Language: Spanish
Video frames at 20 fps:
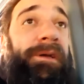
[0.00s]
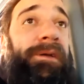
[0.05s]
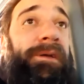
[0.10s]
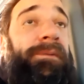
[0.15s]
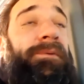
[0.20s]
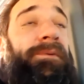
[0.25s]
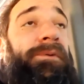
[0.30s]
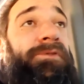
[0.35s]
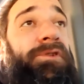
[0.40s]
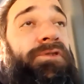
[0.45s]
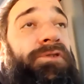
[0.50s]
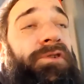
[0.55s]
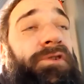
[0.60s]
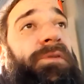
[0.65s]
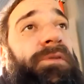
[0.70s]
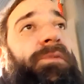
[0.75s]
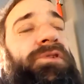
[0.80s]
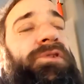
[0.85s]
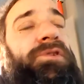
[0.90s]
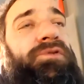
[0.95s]

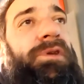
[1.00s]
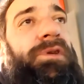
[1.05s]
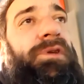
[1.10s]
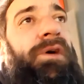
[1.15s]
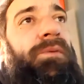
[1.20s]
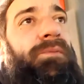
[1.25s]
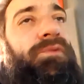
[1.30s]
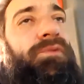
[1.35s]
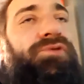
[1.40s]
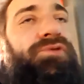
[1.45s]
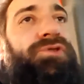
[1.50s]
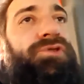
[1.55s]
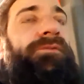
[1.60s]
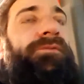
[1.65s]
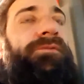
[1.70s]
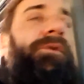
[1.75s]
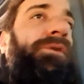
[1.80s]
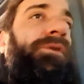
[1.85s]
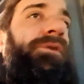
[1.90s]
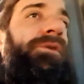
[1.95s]
nosotros hemos estudiado
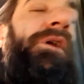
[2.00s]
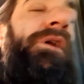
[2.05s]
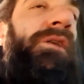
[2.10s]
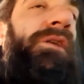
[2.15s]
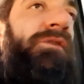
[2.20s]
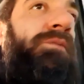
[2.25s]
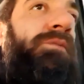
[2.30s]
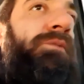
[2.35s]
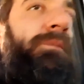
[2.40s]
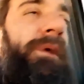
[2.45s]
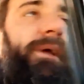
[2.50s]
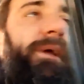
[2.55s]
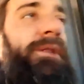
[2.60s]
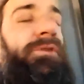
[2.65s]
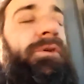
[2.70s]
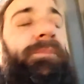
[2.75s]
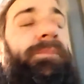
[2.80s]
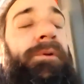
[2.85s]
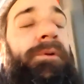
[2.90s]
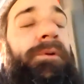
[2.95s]
mucho folclore en su
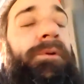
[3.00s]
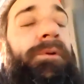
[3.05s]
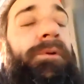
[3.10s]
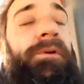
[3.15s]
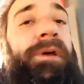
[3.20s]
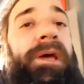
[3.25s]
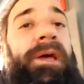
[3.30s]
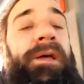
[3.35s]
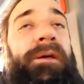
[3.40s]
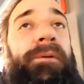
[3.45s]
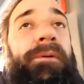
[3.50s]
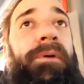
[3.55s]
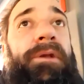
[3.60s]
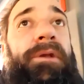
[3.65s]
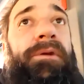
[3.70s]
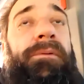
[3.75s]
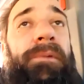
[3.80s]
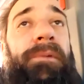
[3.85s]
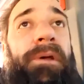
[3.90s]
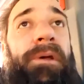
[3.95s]
momento porque,
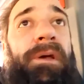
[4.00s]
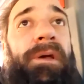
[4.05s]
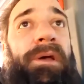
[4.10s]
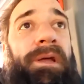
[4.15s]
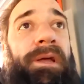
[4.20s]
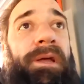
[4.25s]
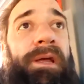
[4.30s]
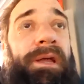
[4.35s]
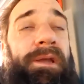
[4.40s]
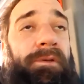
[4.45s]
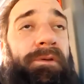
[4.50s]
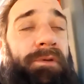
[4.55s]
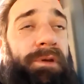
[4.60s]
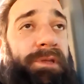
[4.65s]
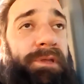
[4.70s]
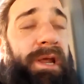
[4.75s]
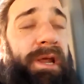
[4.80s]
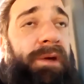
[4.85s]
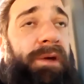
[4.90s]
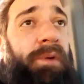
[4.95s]
bueno en
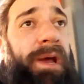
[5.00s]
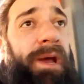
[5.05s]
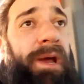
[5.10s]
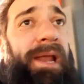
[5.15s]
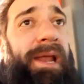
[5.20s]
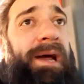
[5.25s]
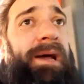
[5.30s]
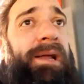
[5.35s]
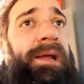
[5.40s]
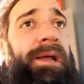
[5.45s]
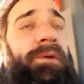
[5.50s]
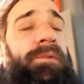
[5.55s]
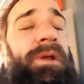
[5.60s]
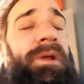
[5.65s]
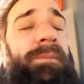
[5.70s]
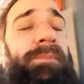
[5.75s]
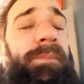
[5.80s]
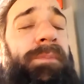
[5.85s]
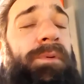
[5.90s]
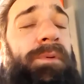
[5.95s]
nuestra escuela, la
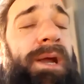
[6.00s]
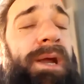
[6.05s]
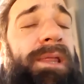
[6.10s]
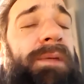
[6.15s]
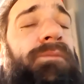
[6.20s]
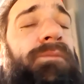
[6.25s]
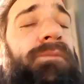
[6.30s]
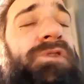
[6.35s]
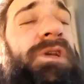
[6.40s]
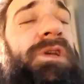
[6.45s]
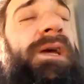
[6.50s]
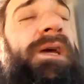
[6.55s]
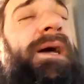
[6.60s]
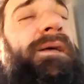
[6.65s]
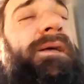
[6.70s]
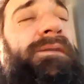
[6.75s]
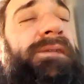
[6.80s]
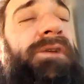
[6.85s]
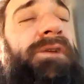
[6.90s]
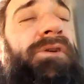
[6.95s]
Escuela Popular de
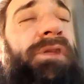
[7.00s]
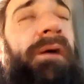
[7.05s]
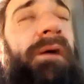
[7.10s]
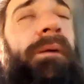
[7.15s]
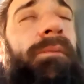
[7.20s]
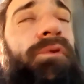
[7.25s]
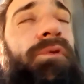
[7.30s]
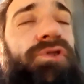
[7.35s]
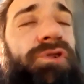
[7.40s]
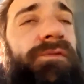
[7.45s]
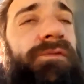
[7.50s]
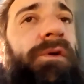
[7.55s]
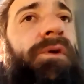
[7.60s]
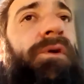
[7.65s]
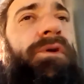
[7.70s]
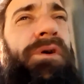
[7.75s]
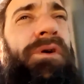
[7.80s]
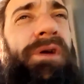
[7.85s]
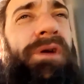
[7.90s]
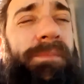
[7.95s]
Música, se nos daba mucho
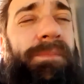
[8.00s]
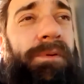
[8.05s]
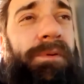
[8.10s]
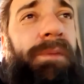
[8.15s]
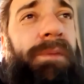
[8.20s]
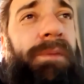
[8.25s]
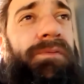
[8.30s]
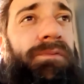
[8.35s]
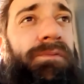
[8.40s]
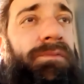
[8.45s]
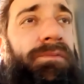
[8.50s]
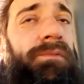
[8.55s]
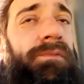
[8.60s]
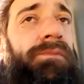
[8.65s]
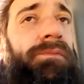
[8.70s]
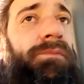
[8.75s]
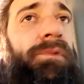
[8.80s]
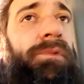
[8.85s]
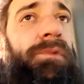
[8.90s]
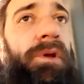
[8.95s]
folclore porque
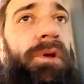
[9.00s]
eh,